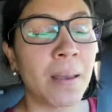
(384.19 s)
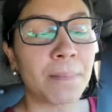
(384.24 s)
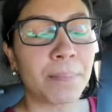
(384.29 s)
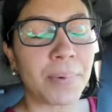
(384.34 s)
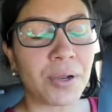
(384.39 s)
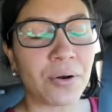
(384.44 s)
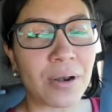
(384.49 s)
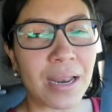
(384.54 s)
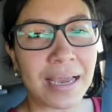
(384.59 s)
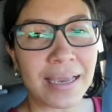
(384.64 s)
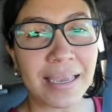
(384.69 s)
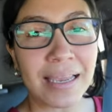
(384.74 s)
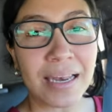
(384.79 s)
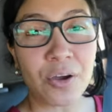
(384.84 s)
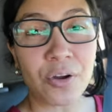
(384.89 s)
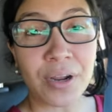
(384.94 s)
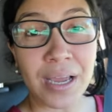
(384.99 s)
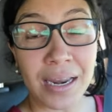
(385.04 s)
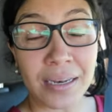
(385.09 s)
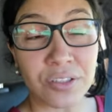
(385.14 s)
pero la que le
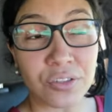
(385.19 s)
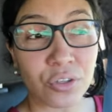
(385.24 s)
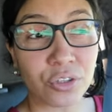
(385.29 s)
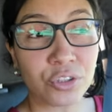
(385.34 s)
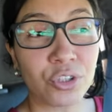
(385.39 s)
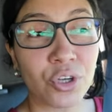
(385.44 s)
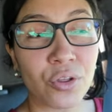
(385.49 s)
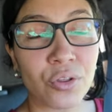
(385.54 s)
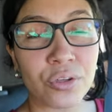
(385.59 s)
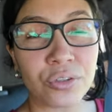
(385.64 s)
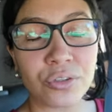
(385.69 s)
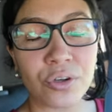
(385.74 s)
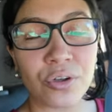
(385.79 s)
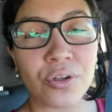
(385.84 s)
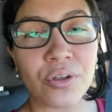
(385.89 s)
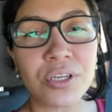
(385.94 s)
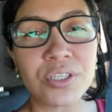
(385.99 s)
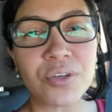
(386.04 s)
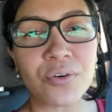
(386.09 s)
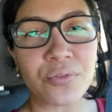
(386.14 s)
organizó todo,
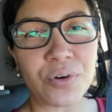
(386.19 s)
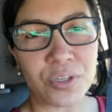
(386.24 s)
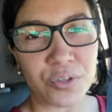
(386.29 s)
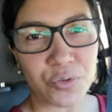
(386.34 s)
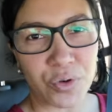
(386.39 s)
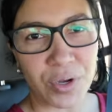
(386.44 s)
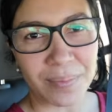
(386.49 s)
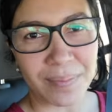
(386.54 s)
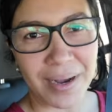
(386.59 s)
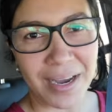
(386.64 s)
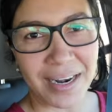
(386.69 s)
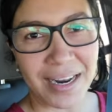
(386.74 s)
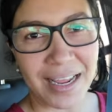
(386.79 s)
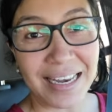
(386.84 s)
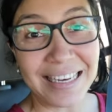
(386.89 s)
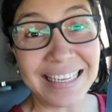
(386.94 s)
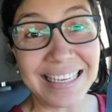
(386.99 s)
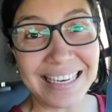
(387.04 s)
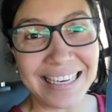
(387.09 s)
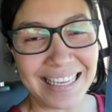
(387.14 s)
todo eso fue su hermana
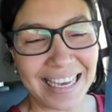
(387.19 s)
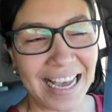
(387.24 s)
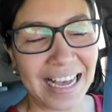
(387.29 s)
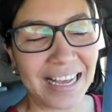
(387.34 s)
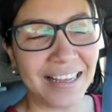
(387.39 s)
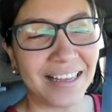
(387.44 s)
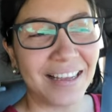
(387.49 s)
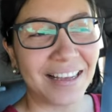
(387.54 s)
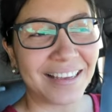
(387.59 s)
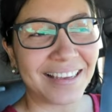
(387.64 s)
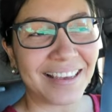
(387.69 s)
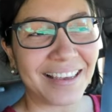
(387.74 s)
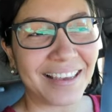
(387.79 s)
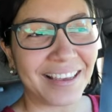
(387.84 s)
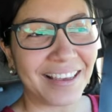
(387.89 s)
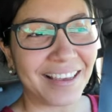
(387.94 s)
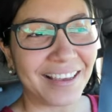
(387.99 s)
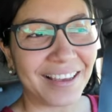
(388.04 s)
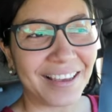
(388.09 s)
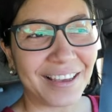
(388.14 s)
Lilia,
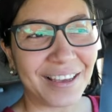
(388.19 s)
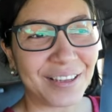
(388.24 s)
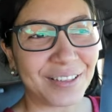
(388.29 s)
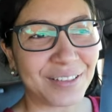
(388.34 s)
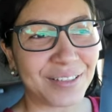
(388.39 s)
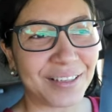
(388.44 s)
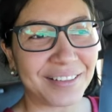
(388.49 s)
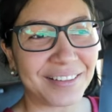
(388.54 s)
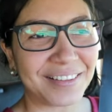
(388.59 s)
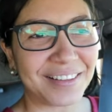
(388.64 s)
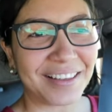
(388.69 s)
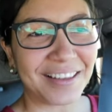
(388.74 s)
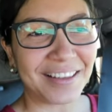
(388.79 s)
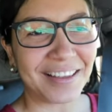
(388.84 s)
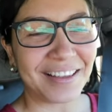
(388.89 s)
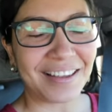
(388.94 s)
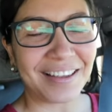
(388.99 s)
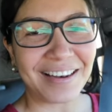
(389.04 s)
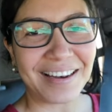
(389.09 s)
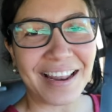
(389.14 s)
que es
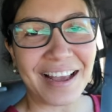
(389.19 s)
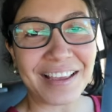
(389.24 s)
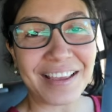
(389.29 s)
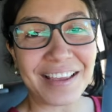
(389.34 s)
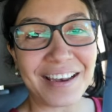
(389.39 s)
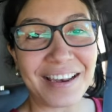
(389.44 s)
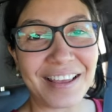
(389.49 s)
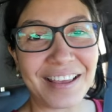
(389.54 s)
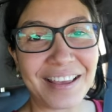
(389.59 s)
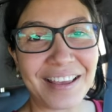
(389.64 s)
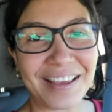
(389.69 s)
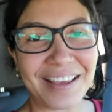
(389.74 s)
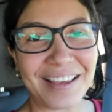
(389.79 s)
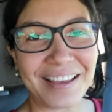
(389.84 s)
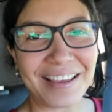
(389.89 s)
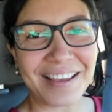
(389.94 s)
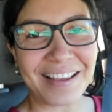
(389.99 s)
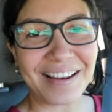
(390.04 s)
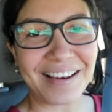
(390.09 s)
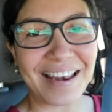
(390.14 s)
este, la que
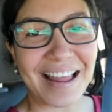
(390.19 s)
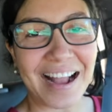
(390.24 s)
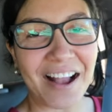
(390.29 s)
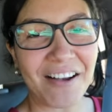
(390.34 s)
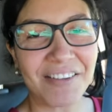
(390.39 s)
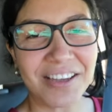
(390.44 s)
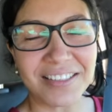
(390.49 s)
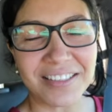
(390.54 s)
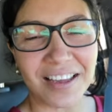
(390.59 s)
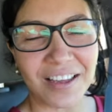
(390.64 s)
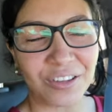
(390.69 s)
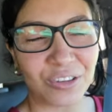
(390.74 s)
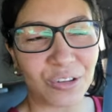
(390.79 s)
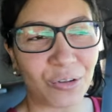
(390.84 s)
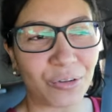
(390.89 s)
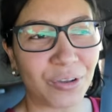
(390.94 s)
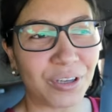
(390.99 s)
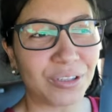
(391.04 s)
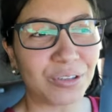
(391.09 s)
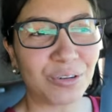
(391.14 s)
le, la cabeza de
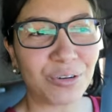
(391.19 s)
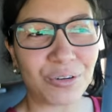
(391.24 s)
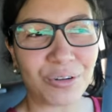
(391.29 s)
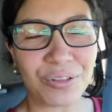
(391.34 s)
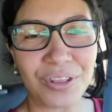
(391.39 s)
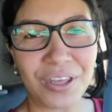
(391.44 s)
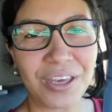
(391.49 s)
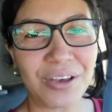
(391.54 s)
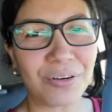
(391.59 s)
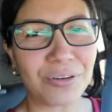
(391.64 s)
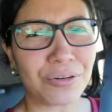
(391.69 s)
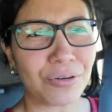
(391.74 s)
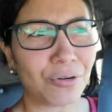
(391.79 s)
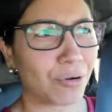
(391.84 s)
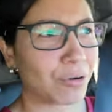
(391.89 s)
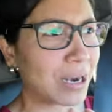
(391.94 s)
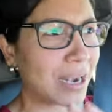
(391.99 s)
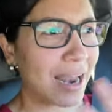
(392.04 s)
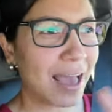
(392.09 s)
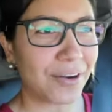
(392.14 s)
todo esto nos dijo y
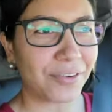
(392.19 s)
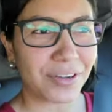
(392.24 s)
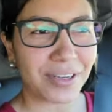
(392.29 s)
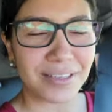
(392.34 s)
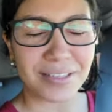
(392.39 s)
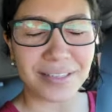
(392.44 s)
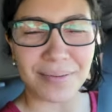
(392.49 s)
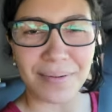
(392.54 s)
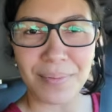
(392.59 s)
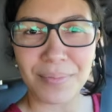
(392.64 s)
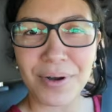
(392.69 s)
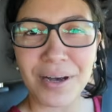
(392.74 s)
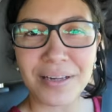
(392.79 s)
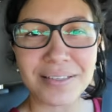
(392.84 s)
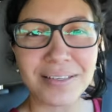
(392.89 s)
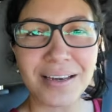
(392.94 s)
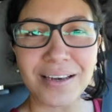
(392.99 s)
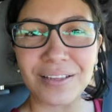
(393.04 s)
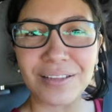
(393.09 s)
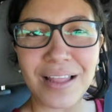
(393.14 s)
no, claro que sí, vamos a
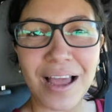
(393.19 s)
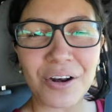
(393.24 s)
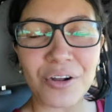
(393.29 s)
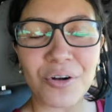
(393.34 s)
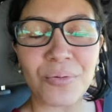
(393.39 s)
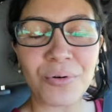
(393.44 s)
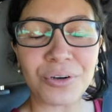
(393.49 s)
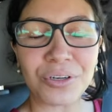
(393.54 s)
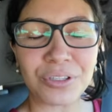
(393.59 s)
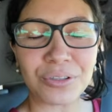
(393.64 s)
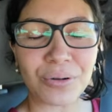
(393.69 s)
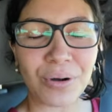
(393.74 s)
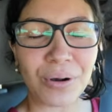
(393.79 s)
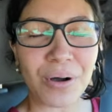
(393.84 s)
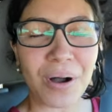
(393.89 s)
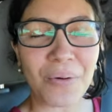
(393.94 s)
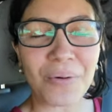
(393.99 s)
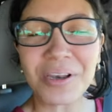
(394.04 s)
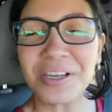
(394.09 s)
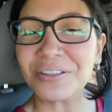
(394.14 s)
hacerle algo bonito a los
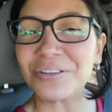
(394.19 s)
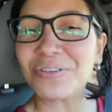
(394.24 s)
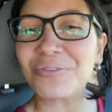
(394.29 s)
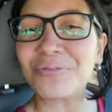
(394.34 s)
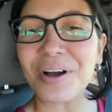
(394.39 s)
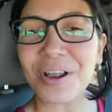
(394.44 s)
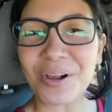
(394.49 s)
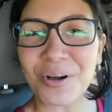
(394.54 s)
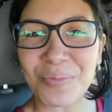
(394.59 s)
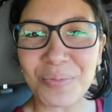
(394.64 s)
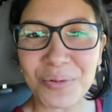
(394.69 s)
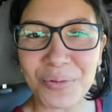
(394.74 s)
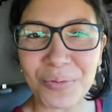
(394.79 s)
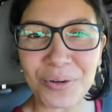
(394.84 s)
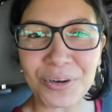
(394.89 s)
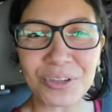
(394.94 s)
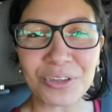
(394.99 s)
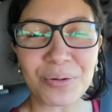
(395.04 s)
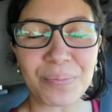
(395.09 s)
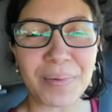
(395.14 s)
abuelitos y fue algo muy
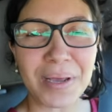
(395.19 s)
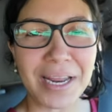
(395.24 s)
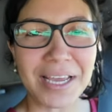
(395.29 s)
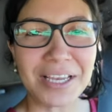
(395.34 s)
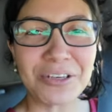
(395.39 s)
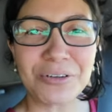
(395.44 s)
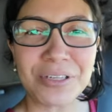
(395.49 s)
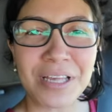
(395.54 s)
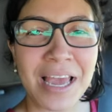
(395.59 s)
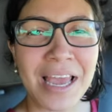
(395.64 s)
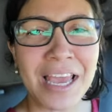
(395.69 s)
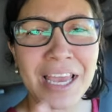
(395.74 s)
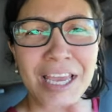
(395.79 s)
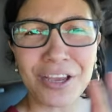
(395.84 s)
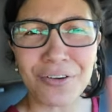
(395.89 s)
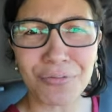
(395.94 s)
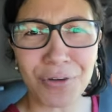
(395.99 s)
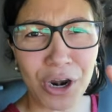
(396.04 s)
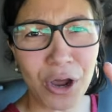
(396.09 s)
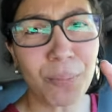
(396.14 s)
bonito para ellos
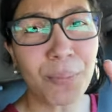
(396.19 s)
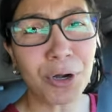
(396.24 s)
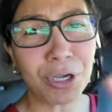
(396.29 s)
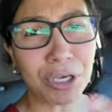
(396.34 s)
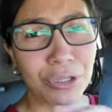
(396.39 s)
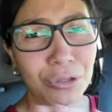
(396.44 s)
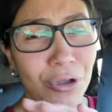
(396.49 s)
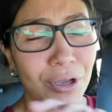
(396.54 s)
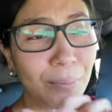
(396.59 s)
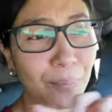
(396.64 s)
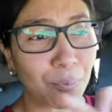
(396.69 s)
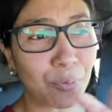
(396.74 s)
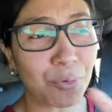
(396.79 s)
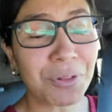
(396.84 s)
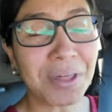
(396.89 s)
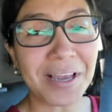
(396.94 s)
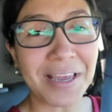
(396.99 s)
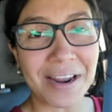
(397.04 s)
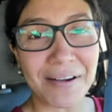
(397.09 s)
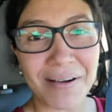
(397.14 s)
y fue lo poquito que
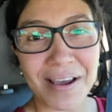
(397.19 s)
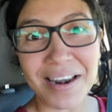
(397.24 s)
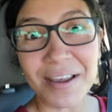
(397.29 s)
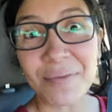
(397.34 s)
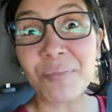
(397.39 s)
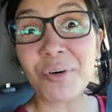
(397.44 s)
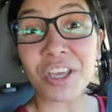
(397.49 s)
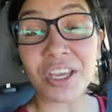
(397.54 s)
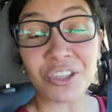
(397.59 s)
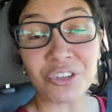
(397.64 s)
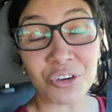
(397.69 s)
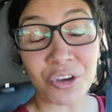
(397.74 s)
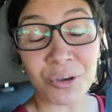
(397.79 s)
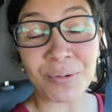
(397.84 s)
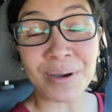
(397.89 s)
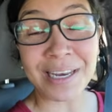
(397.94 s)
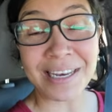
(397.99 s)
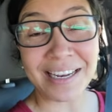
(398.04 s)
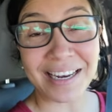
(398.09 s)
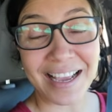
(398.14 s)
pude grabarles porque yo
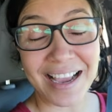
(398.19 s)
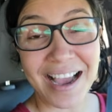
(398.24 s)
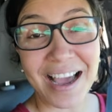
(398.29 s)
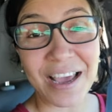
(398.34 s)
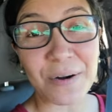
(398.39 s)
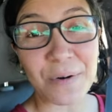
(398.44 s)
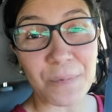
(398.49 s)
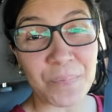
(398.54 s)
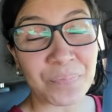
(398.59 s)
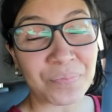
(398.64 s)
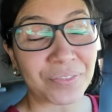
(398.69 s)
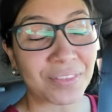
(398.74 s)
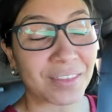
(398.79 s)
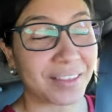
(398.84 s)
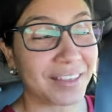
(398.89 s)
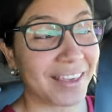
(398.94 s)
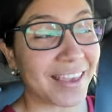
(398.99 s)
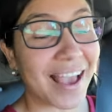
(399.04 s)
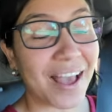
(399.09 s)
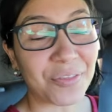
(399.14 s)
iba en el carro
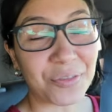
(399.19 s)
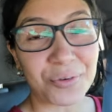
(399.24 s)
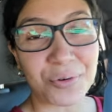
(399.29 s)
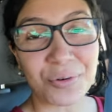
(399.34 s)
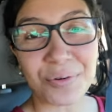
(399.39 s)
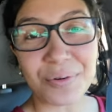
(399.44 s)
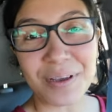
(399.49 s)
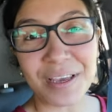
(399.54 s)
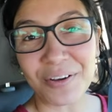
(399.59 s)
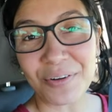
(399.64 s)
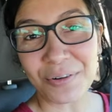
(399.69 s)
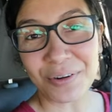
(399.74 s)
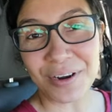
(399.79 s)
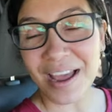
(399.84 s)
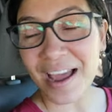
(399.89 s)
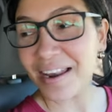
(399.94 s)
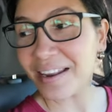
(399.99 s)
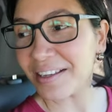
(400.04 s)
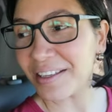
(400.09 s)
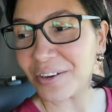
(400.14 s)
guiando eh, con
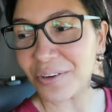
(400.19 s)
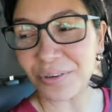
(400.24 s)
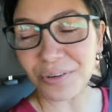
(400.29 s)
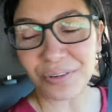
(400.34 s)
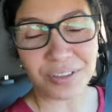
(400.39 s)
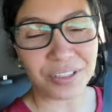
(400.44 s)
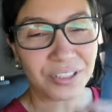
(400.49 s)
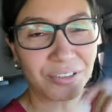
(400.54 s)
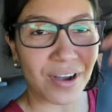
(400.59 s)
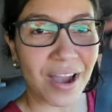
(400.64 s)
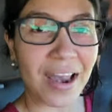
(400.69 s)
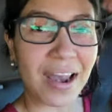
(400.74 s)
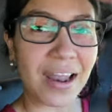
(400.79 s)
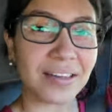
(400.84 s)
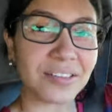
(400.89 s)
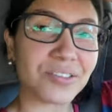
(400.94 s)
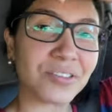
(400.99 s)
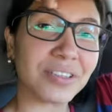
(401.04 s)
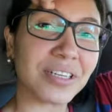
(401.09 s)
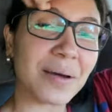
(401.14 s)
Alex y con los niños a
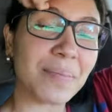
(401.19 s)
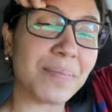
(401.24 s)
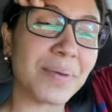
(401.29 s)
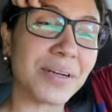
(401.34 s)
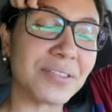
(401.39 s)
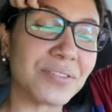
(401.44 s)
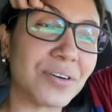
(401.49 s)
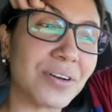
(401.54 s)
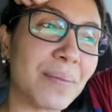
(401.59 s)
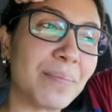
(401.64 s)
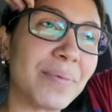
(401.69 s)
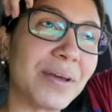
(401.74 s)
las otras personas.